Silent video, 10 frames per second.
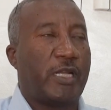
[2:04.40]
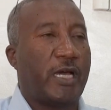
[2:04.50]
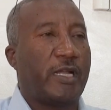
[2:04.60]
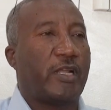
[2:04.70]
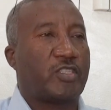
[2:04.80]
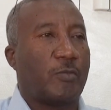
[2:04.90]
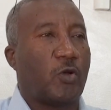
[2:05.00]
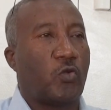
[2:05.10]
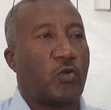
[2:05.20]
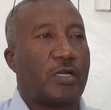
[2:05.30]
من هن
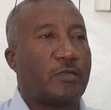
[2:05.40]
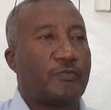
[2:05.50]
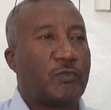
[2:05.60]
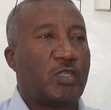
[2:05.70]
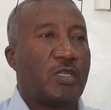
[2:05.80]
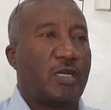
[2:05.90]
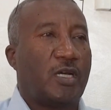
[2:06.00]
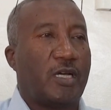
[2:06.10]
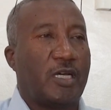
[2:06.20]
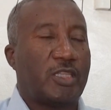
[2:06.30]
سبقونا
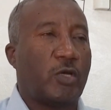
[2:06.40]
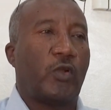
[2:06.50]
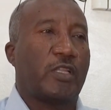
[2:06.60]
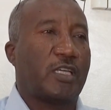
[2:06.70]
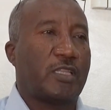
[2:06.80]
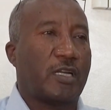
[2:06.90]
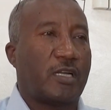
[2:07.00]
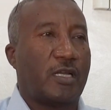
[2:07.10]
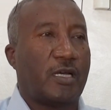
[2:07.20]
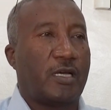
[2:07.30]
آه، دولة
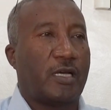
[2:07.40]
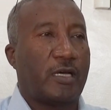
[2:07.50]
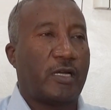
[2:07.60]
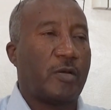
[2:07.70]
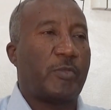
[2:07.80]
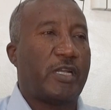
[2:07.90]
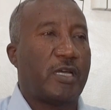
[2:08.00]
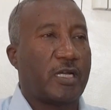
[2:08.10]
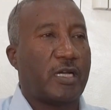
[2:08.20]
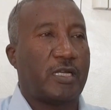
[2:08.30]
قطر آه، رغم
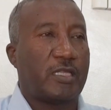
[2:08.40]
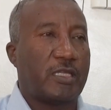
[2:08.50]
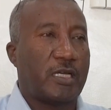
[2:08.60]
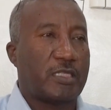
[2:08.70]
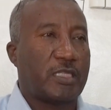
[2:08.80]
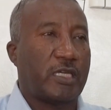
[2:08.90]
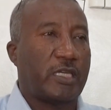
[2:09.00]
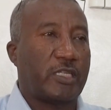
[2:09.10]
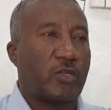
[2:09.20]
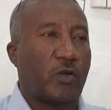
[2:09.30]
أنها كانت آه،
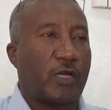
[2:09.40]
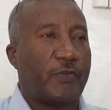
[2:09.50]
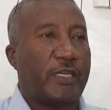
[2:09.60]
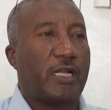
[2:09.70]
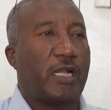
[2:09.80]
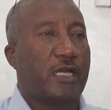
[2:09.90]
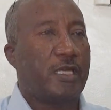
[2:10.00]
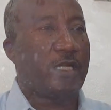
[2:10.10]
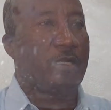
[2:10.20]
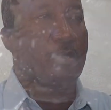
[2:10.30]
صغيرة جغرافيا
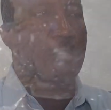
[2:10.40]
لكن